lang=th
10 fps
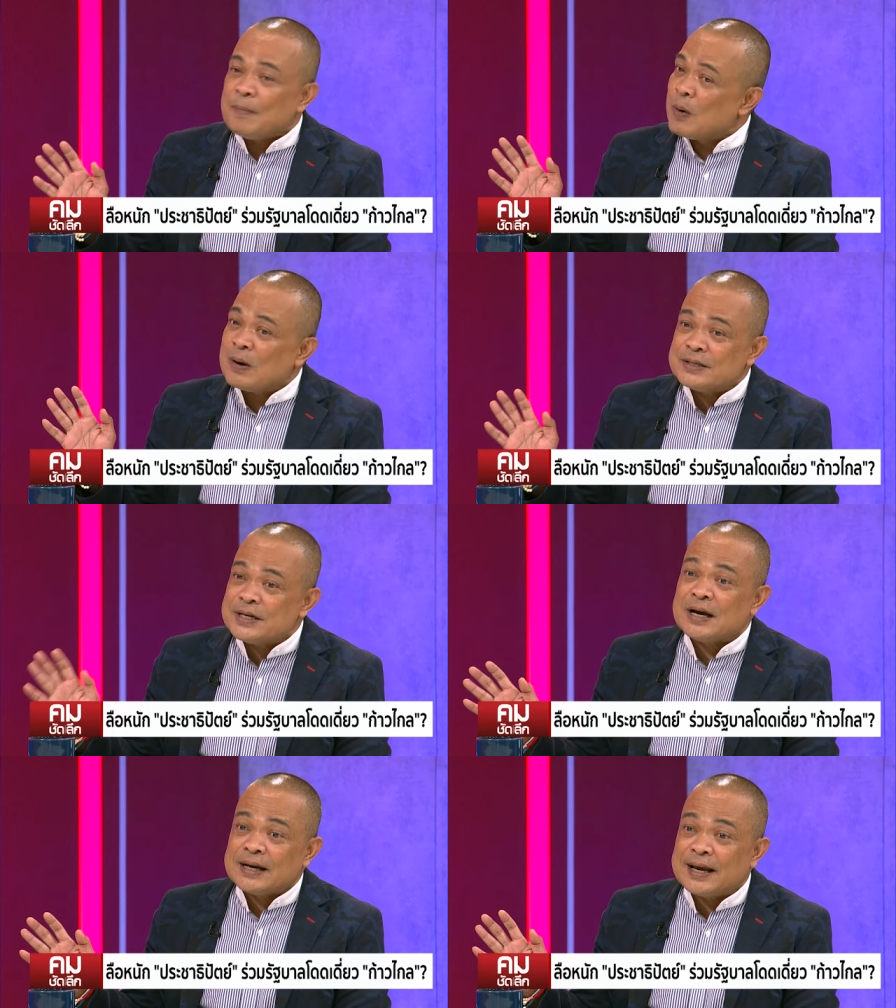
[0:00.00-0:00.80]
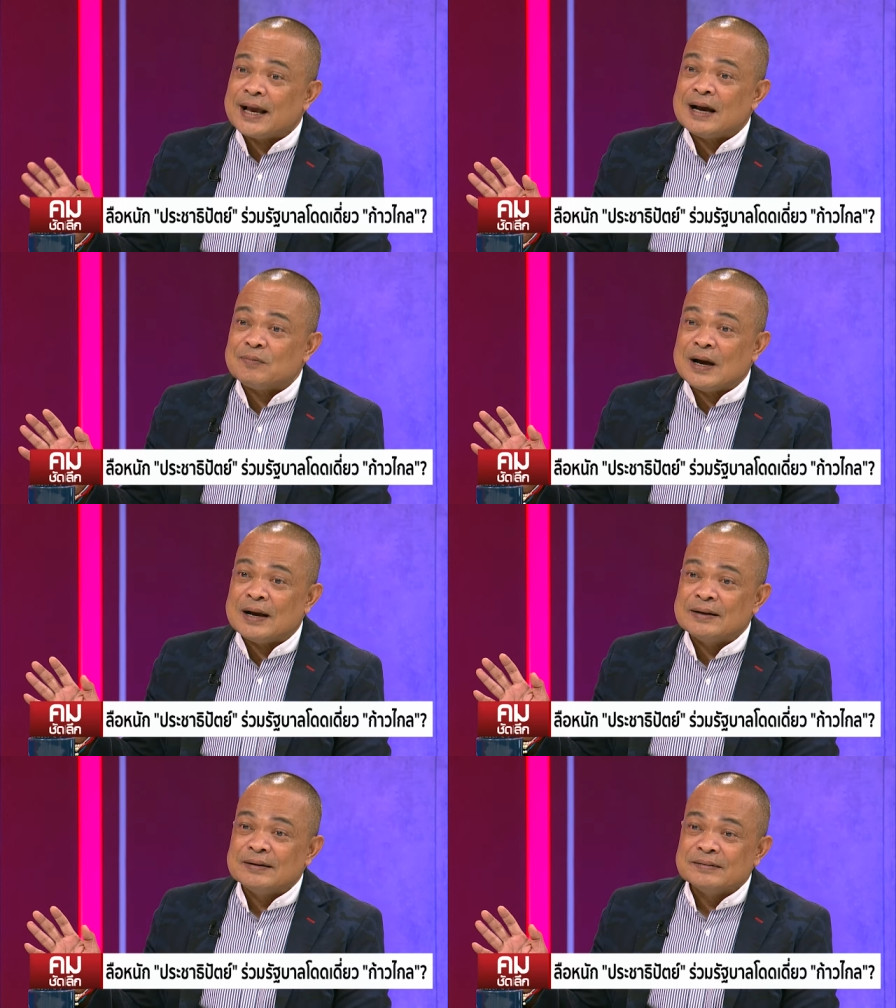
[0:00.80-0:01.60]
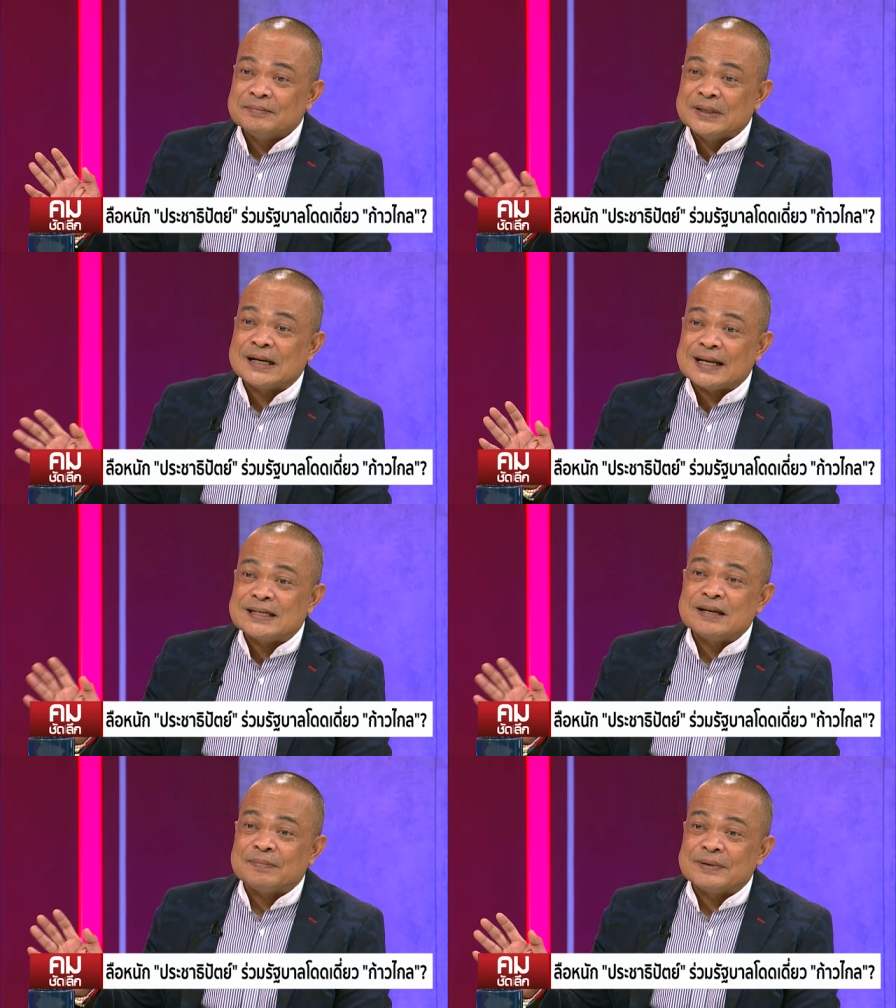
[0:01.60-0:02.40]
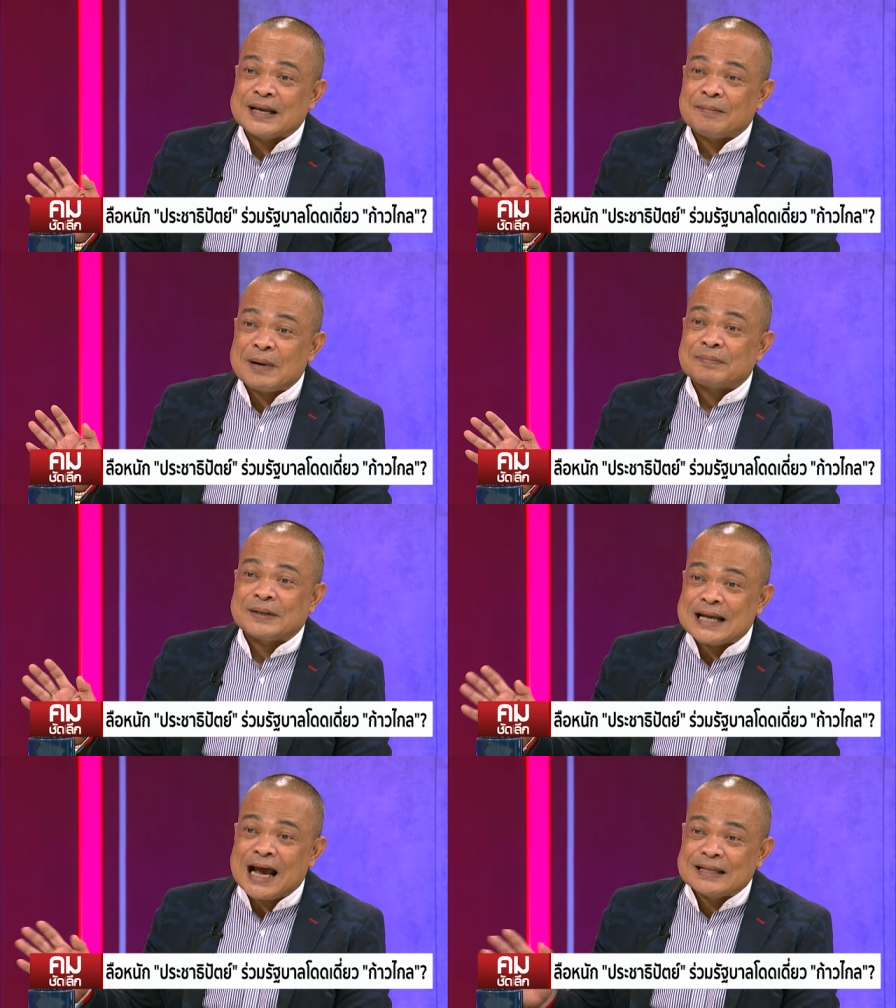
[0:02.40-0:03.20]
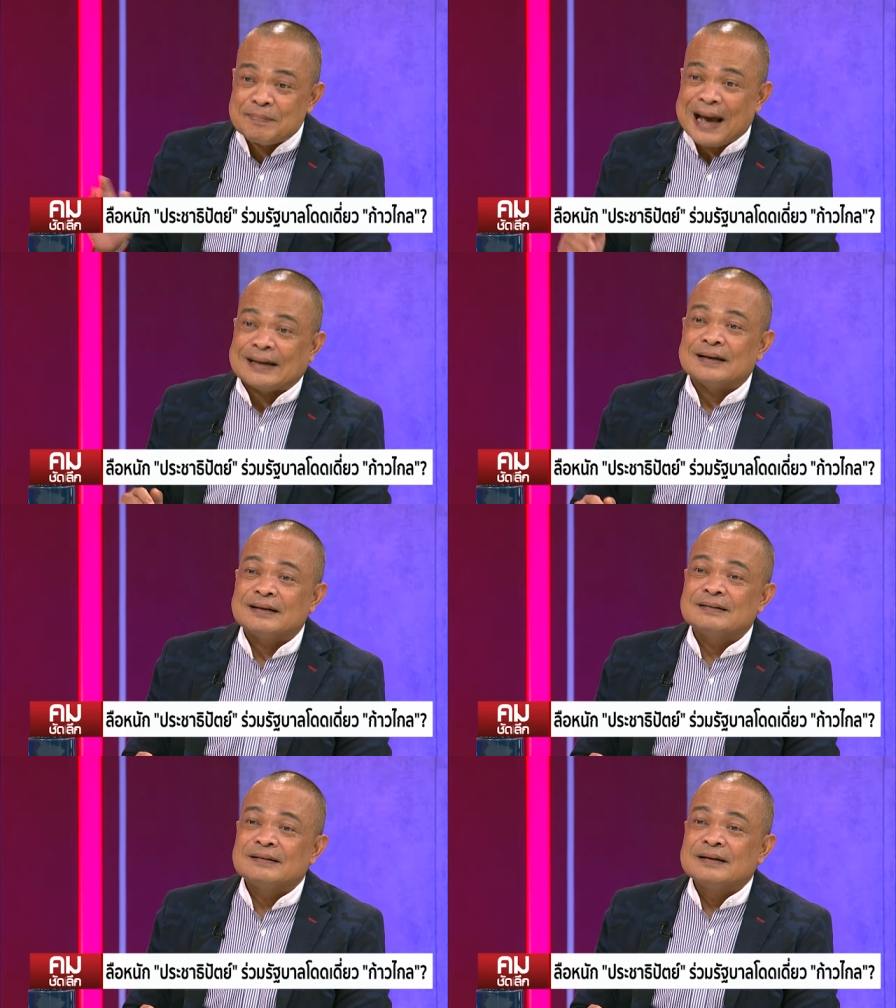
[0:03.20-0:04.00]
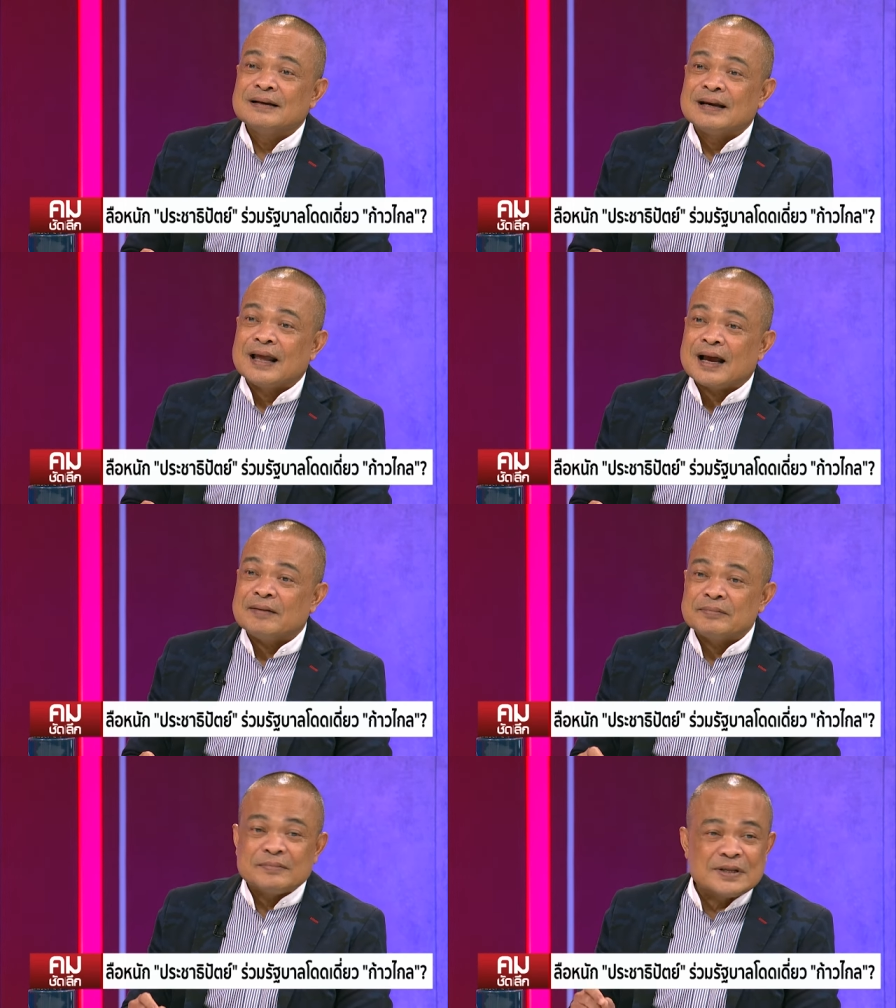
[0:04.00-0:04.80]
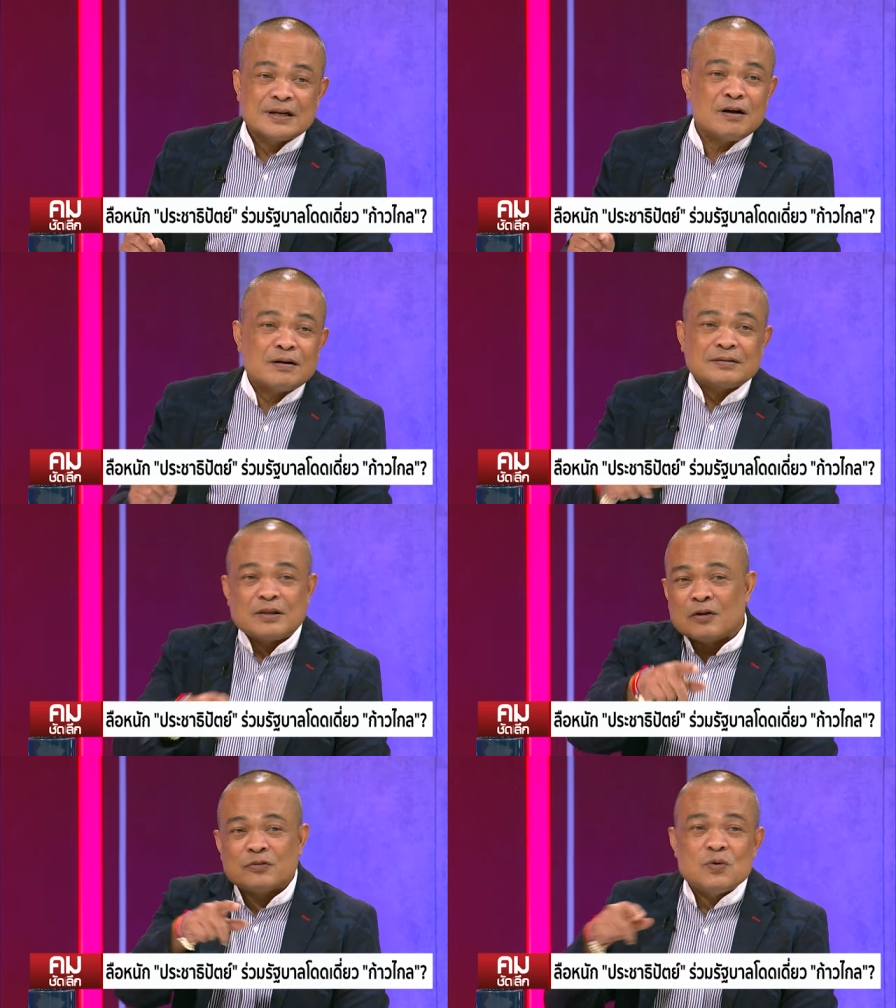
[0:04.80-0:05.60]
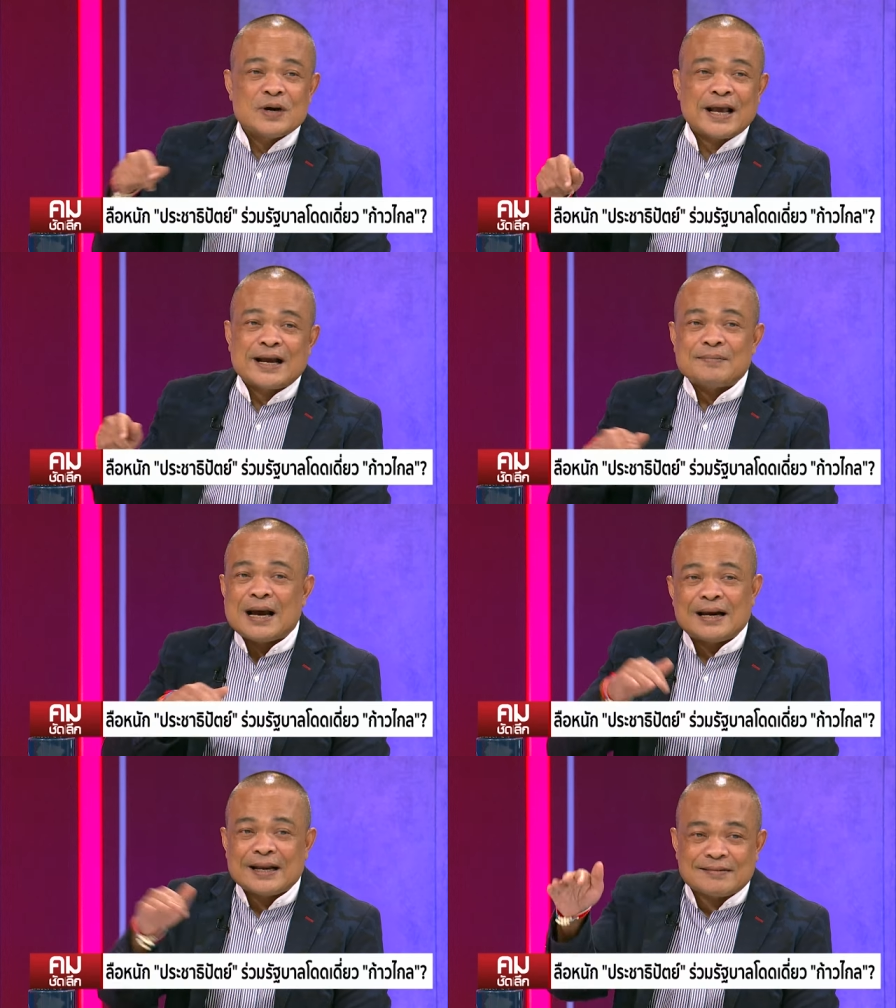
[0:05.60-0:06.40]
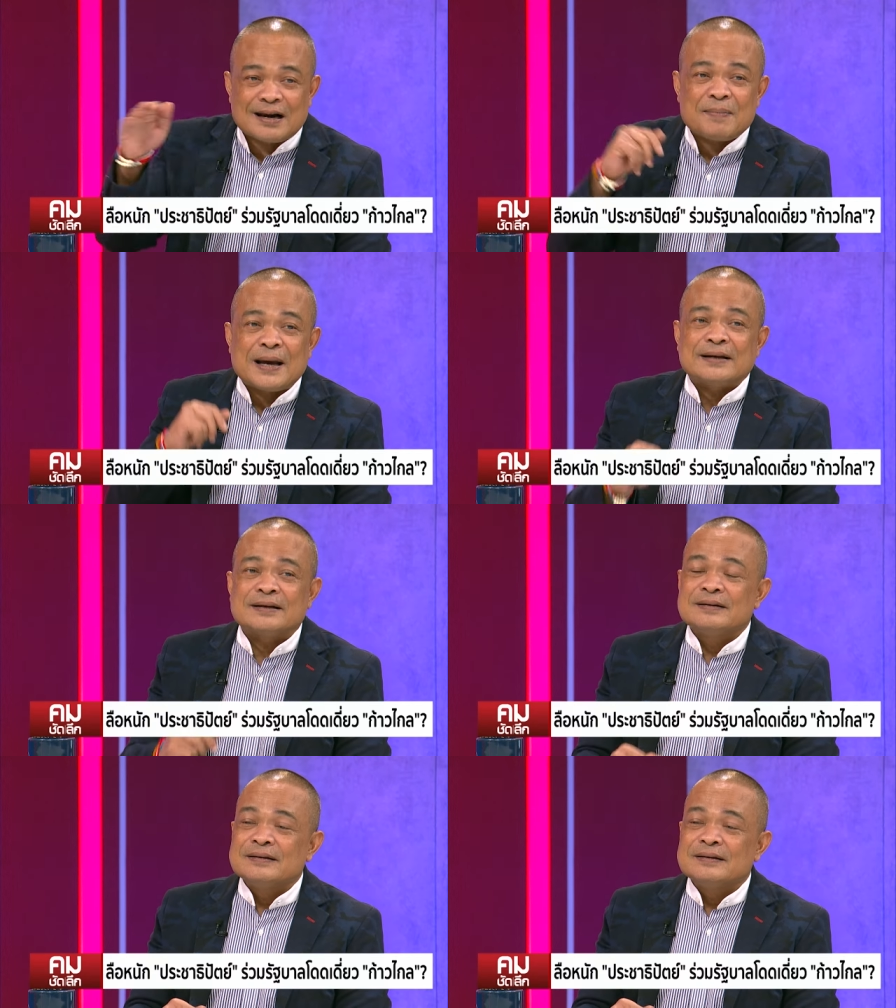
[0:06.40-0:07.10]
และผมก็เชื่อในนะครับว่ามืออาชีพอย่างพรรคประชาธิปัตย์เนี่ยนะครับซึ่งก็ต่อสู้อะไรกันมาอะไรสารพัด